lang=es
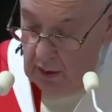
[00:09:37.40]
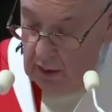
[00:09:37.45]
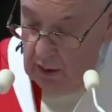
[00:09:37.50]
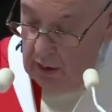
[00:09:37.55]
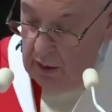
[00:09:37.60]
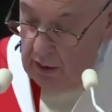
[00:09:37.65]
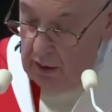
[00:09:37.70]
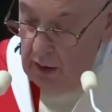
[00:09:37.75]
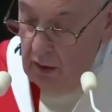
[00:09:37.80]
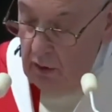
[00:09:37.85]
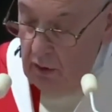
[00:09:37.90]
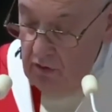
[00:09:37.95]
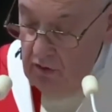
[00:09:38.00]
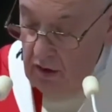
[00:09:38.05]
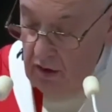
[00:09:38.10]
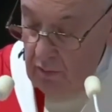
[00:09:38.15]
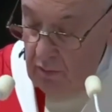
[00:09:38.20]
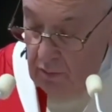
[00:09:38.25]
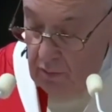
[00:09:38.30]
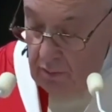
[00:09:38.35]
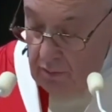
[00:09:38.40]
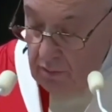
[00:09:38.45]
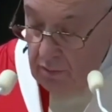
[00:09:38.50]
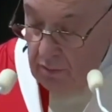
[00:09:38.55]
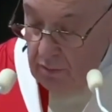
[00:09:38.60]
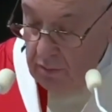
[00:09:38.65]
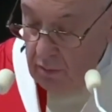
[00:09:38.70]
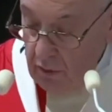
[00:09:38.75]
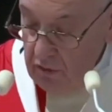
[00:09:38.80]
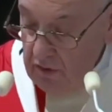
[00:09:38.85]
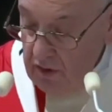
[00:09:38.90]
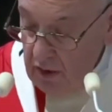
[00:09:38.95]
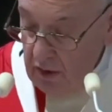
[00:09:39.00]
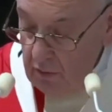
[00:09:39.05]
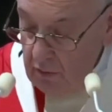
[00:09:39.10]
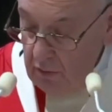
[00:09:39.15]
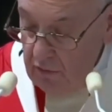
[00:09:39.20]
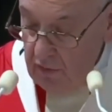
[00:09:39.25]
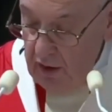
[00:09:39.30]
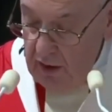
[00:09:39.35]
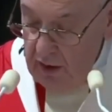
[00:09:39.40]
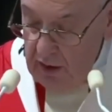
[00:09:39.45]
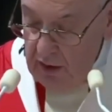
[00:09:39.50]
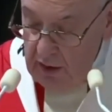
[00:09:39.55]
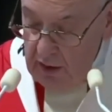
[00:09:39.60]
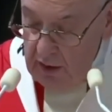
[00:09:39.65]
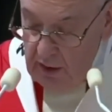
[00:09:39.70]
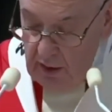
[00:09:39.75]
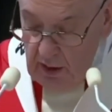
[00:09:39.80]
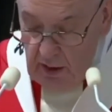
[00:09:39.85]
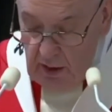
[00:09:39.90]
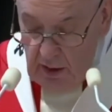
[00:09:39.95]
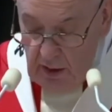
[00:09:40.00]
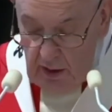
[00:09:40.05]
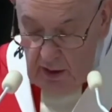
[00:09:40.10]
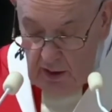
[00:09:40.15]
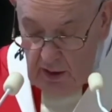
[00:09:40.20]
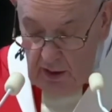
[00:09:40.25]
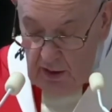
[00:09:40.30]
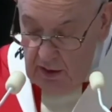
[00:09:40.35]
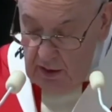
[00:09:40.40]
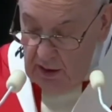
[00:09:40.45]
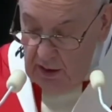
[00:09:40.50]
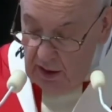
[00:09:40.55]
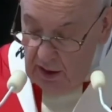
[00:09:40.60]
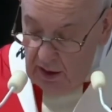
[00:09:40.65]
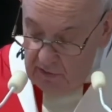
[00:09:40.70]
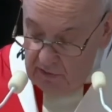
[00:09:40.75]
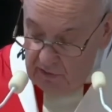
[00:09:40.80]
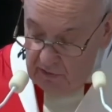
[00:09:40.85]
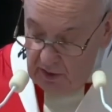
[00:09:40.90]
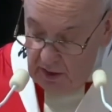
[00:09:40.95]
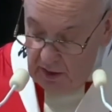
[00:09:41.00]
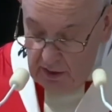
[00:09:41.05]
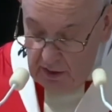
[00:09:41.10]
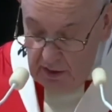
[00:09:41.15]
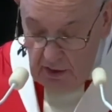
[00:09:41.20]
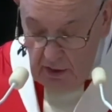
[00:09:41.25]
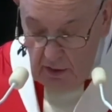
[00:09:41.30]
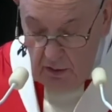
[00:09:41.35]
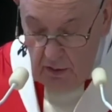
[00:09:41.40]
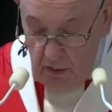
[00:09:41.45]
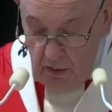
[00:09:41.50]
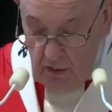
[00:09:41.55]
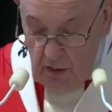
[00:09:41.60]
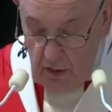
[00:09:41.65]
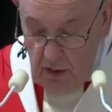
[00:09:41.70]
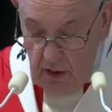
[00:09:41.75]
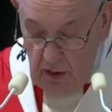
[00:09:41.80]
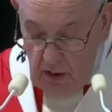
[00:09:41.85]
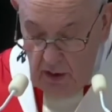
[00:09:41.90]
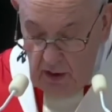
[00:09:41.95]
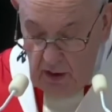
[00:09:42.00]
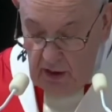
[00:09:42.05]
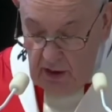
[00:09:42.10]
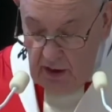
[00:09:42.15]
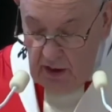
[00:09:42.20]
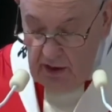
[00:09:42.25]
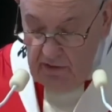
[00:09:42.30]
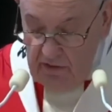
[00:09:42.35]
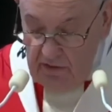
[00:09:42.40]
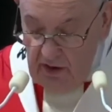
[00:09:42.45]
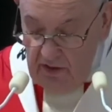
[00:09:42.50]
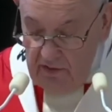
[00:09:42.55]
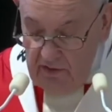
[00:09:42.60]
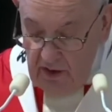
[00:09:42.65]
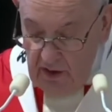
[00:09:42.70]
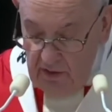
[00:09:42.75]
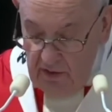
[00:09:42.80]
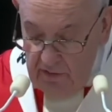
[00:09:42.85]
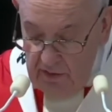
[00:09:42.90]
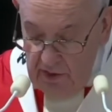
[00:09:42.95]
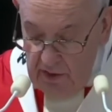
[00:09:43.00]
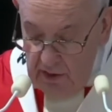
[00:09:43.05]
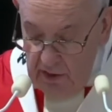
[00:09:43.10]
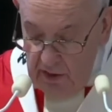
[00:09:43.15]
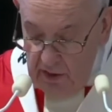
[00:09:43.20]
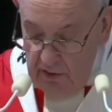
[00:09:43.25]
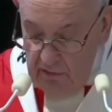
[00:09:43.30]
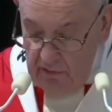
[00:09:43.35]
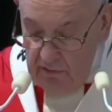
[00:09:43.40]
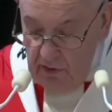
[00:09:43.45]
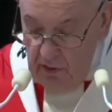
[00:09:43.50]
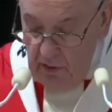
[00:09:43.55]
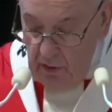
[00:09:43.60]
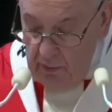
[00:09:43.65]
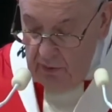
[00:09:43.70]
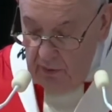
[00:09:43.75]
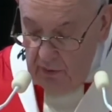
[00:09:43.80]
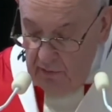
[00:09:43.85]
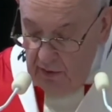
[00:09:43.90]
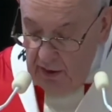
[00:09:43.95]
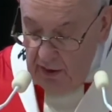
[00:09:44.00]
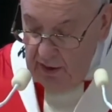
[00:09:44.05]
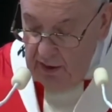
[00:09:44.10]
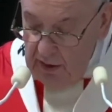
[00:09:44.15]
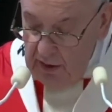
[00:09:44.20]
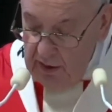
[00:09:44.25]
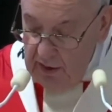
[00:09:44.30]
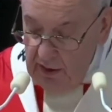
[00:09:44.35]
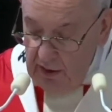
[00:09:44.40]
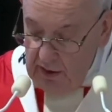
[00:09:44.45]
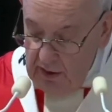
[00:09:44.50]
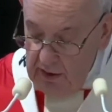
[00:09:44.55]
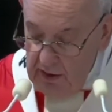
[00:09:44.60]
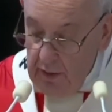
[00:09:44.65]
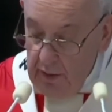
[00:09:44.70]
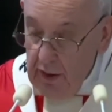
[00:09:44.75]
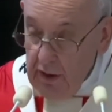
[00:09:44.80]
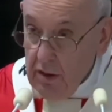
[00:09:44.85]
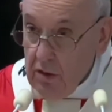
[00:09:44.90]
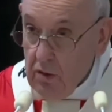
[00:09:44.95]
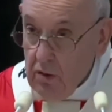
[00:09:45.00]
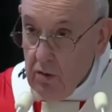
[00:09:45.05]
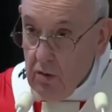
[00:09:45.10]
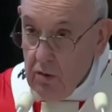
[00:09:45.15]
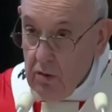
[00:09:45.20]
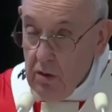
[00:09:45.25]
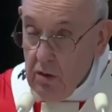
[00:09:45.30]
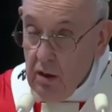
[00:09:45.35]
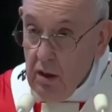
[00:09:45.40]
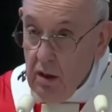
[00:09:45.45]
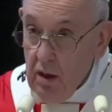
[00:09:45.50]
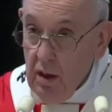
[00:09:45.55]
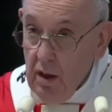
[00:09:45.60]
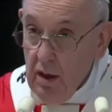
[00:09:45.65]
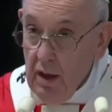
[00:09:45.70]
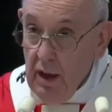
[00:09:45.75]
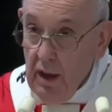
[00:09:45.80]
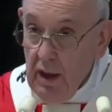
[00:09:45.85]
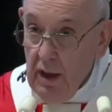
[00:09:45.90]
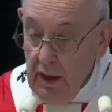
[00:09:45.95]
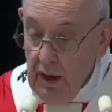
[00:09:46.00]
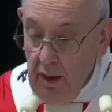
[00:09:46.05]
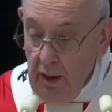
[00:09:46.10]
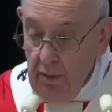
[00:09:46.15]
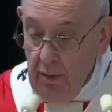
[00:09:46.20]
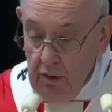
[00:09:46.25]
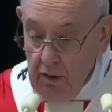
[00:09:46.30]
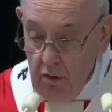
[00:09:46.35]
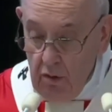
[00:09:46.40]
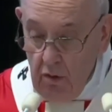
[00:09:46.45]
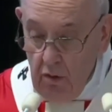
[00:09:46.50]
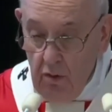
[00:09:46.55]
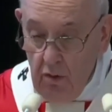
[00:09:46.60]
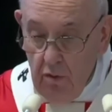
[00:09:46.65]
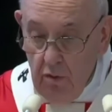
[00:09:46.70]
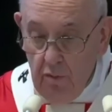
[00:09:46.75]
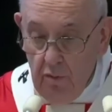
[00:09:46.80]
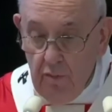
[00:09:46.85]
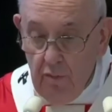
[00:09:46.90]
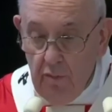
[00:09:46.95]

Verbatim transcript: hermanos y hermanas, ¿qué podemos hacer ante Dios que nos sirvió hasta experimentar la traición y el abandono?